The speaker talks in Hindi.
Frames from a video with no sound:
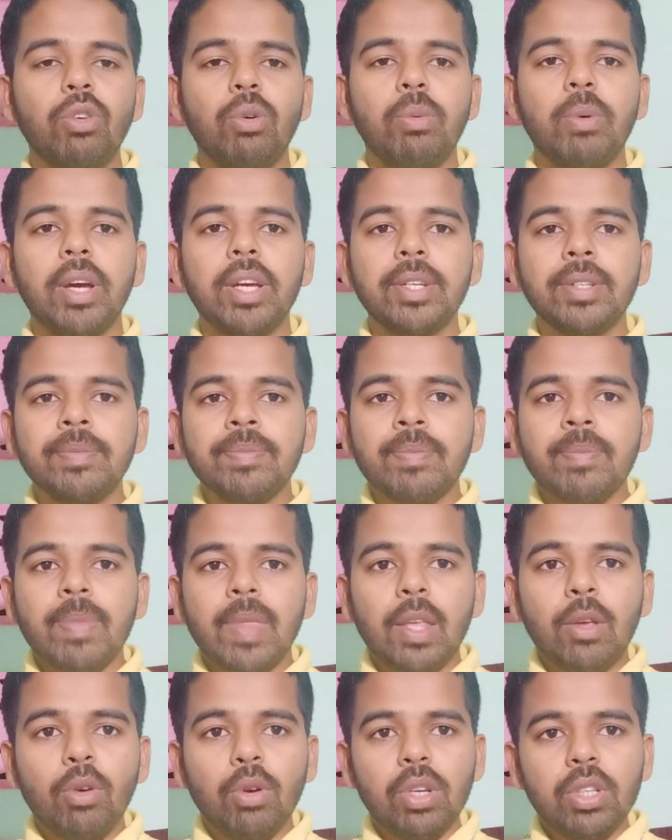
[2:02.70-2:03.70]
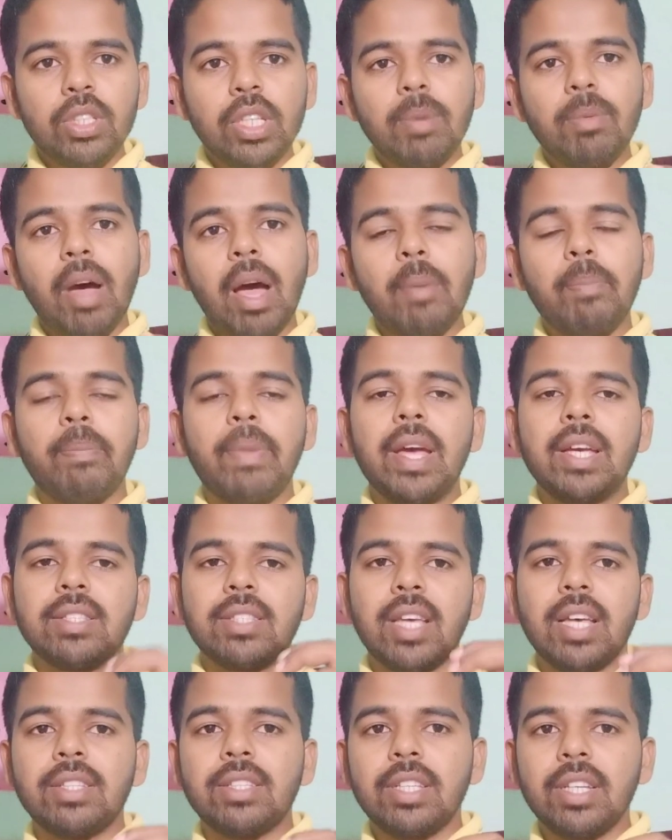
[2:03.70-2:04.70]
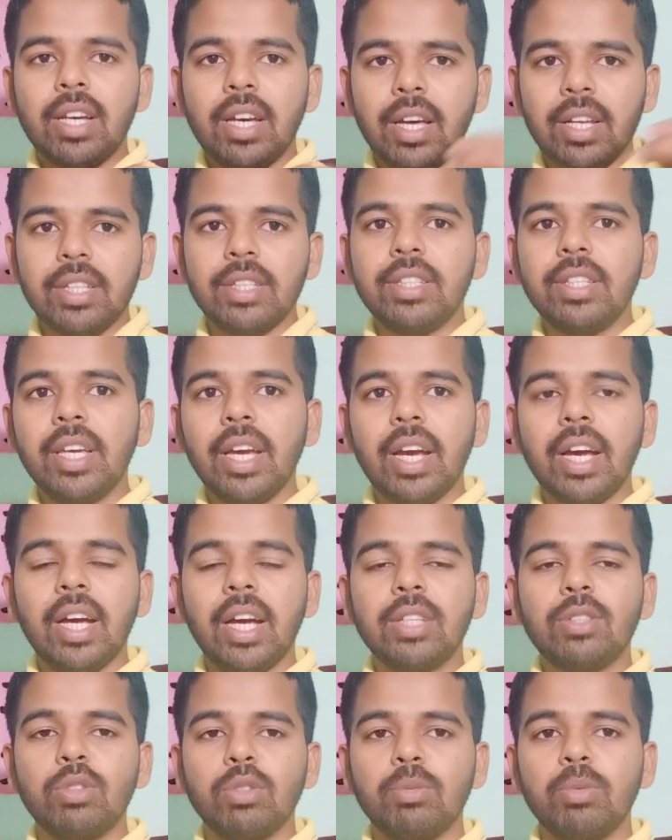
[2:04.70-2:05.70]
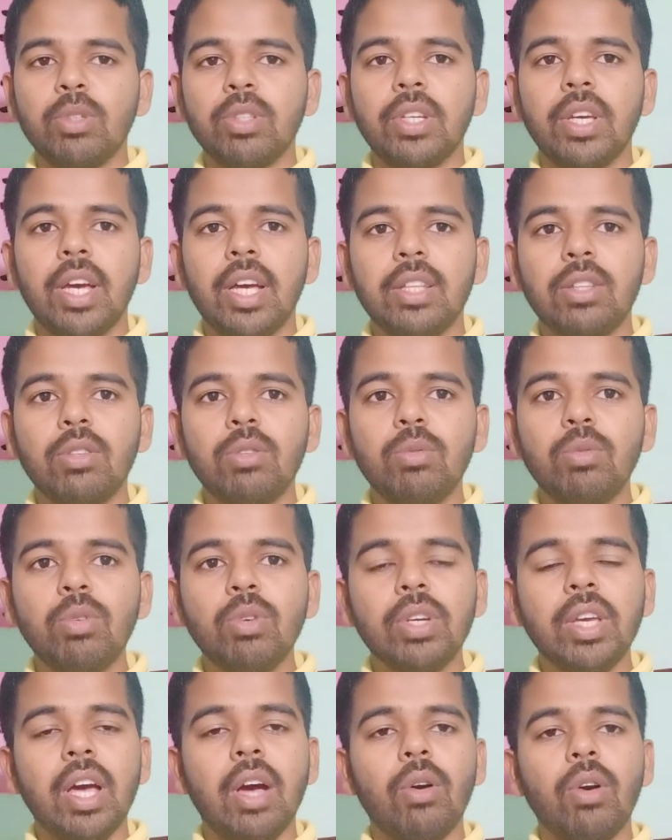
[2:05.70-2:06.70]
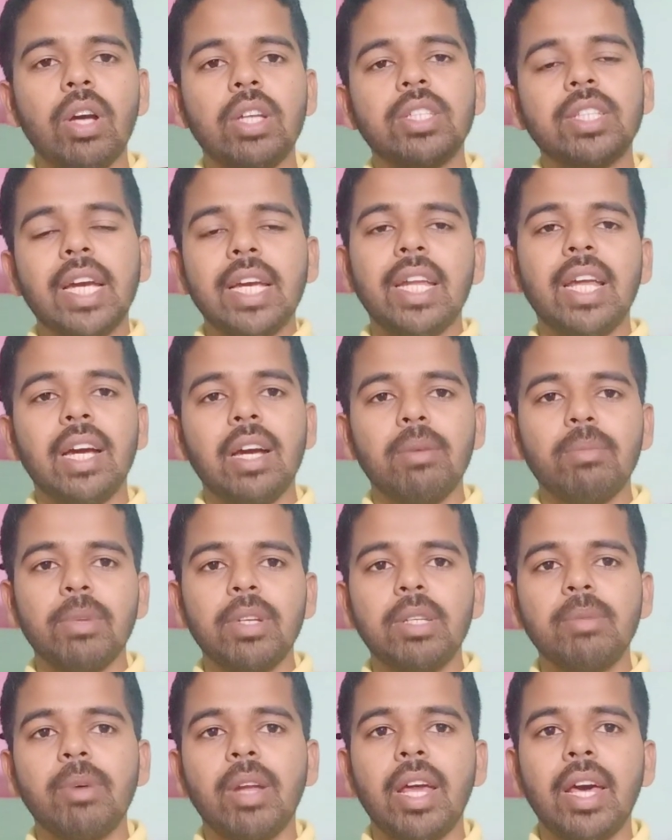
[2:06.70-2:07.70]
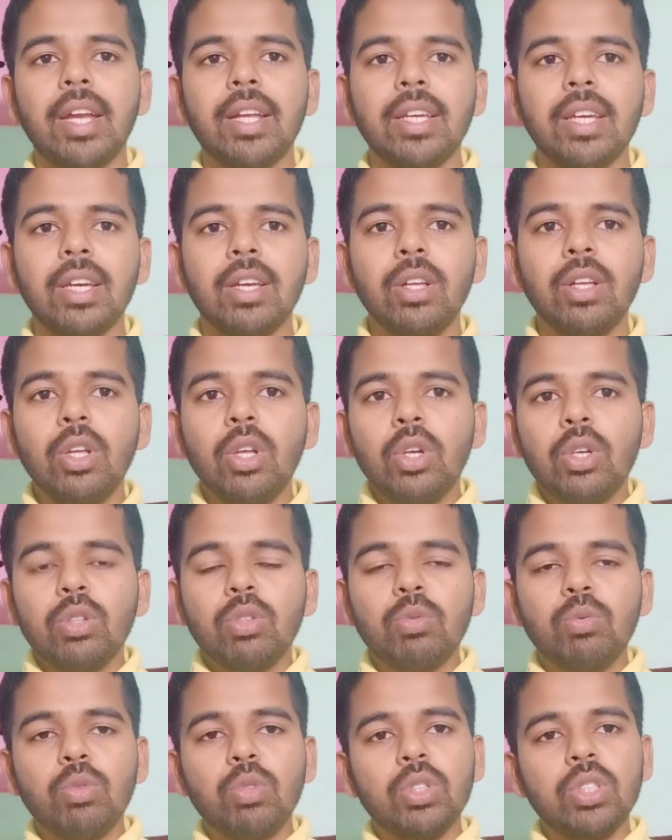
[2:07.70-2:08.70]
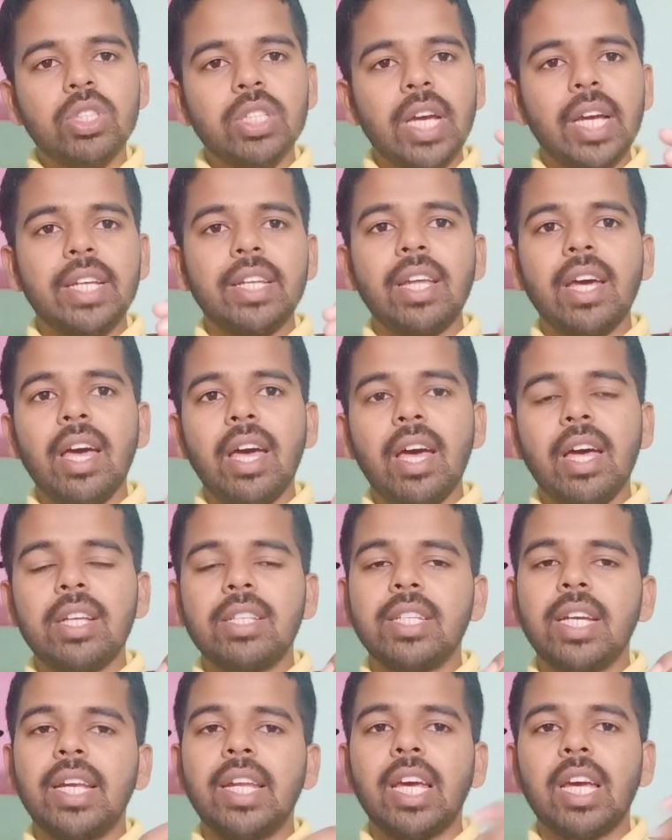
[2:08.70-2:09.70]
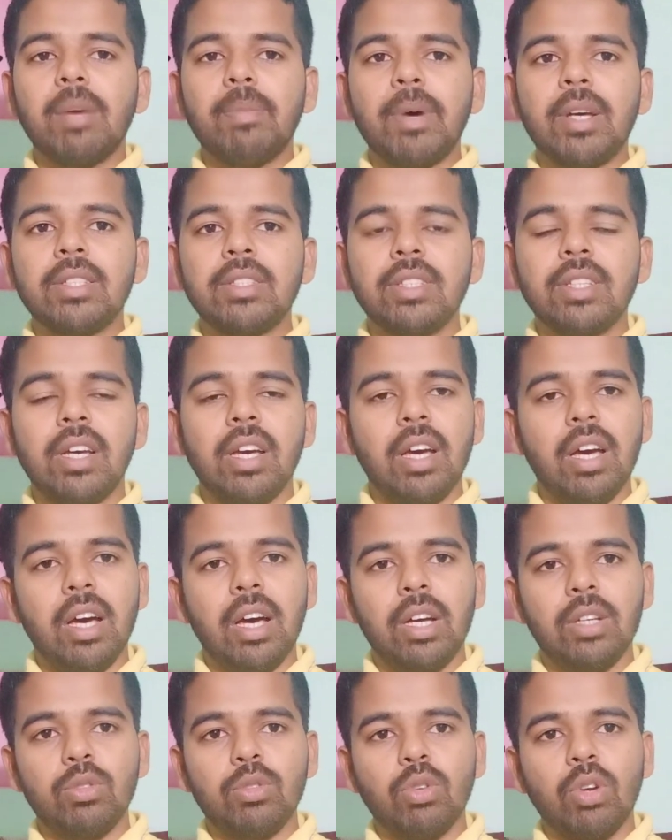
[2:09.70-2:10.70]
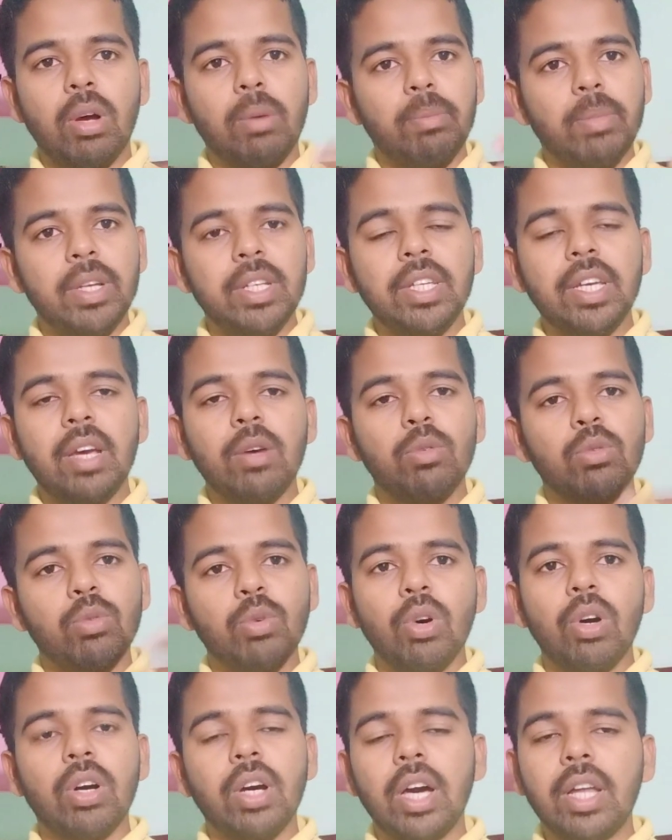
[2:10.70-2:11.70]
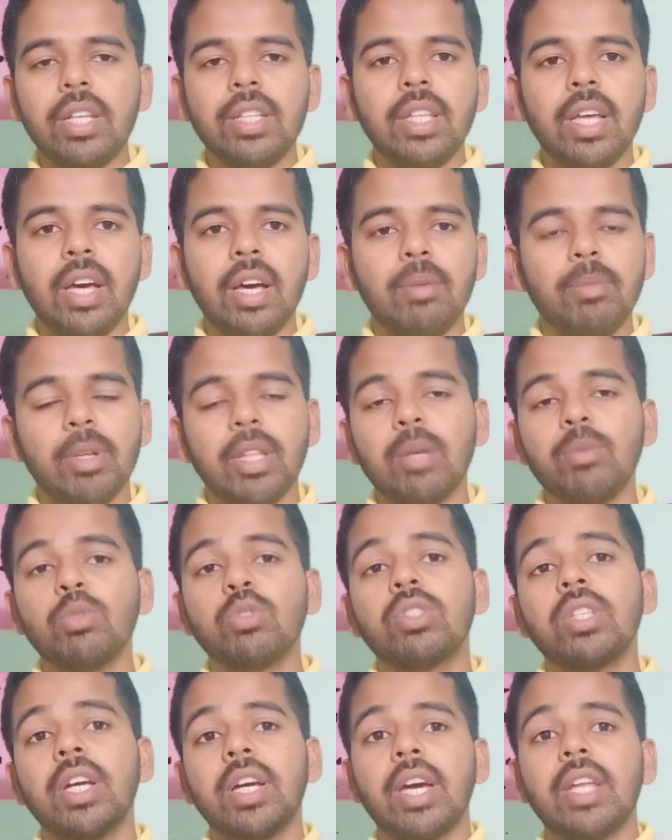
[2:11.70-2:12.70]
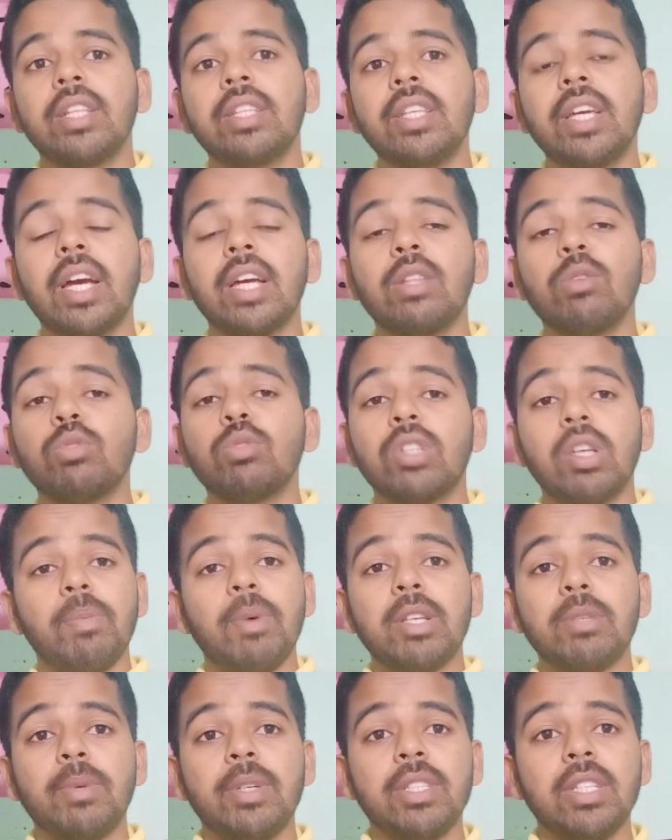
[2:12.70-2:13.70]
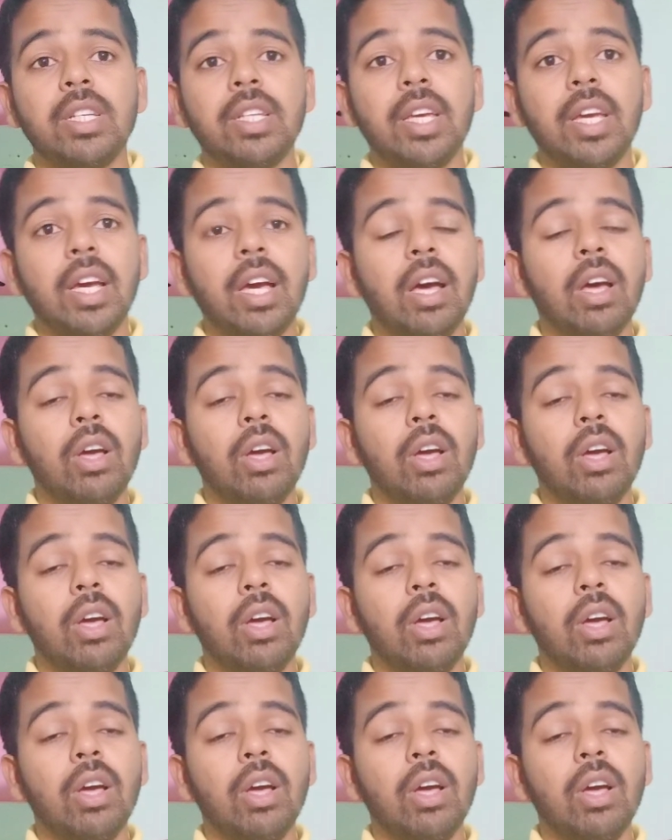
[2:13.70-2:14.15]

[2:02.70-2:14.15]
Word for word: भाई क्योंकि जब आप पैसा से खरीदिएगा चुकबुकिया तो वो क्या होगा चाइना कंपनी बना रही है तो वो चाइना चाइना के पास जो कंपनी है वो खरीद मतलब उससे खरीदिएगा तो उसके पास पैसा जाएगा